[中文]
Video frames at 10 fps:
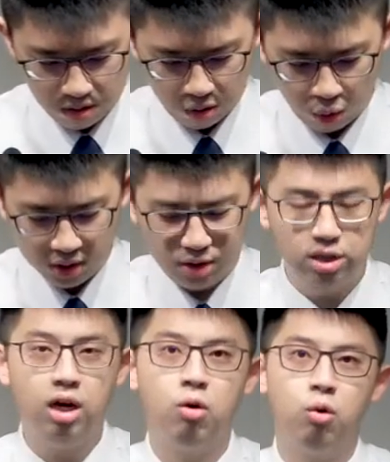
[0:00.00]
管
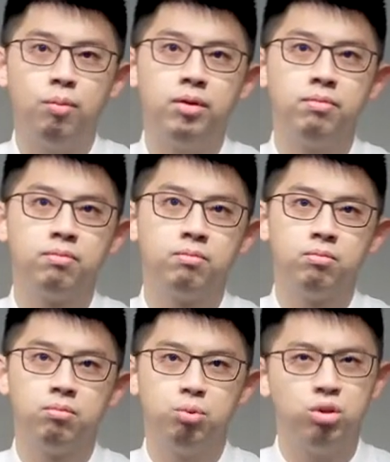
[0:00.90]
教我们，
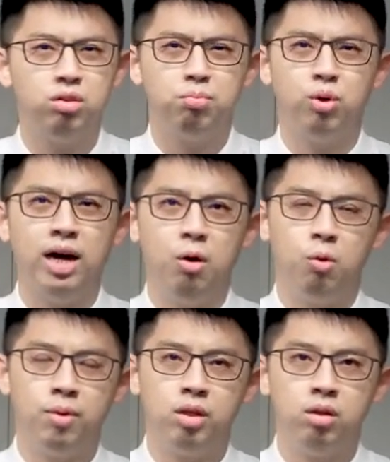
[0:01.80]
不是不爱我
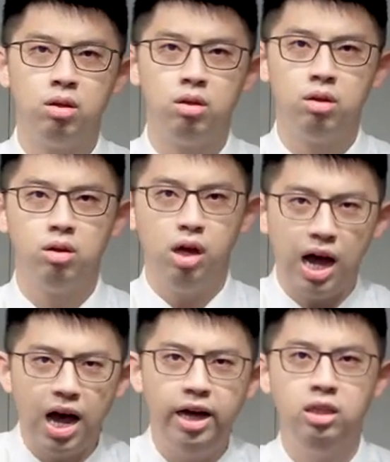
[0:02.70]
们，
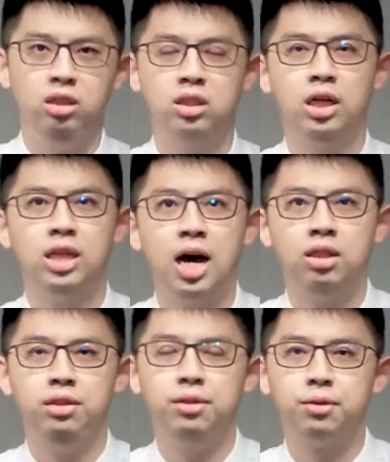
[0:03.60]
爱你才打
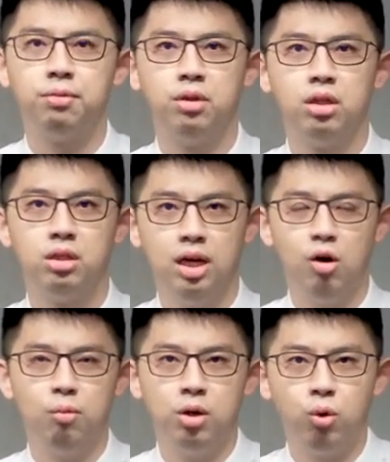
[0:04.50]
你哦，要
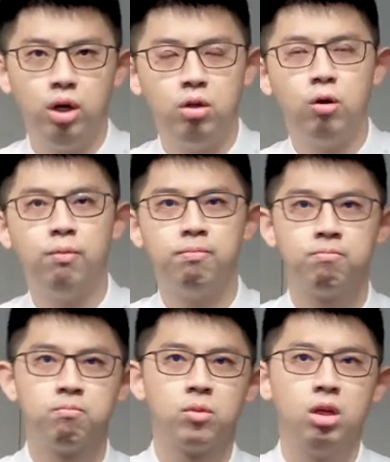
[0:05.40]
我们回头。
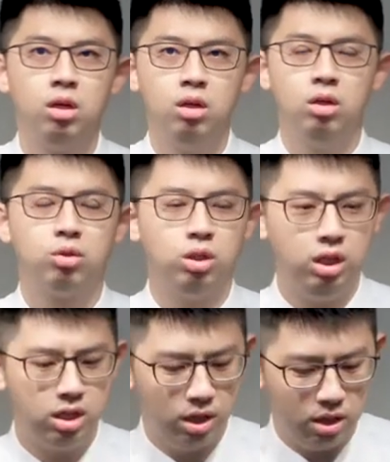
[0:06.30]
所以一
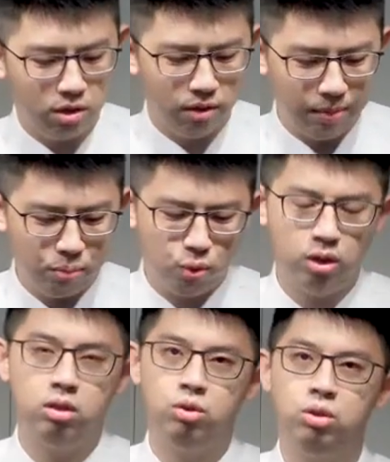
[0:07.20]
个人哦，他不断
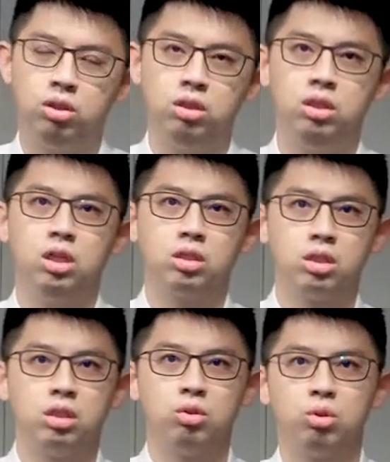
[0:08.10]
的去思想
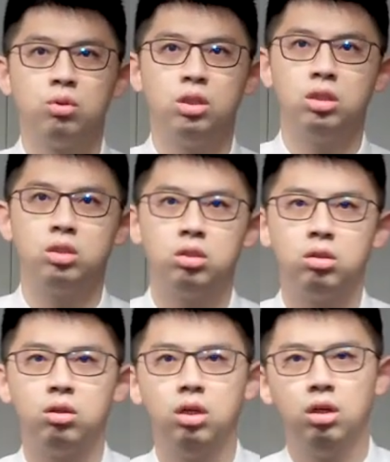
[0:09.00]
神的作为的时
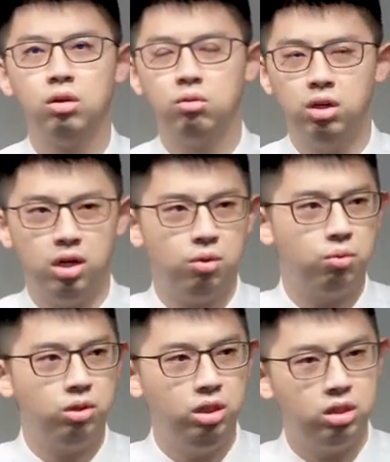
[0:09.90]
候，哇，
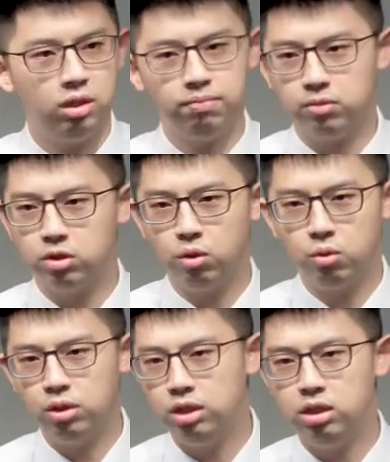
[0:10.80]
我以前走
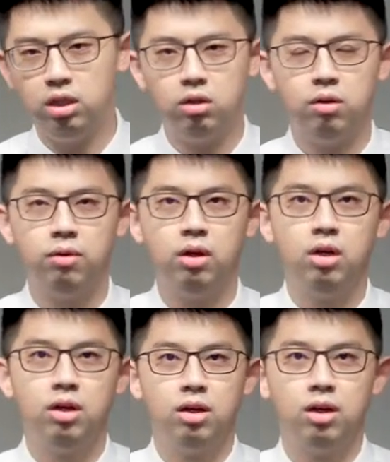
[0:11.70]
过那些哈，
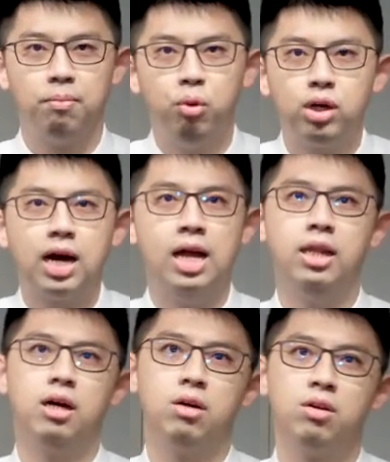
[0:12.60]
不敢
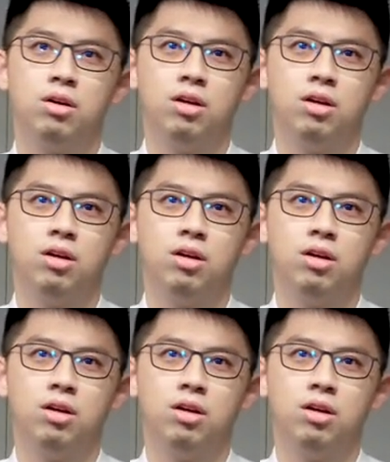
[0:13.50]
呐哈，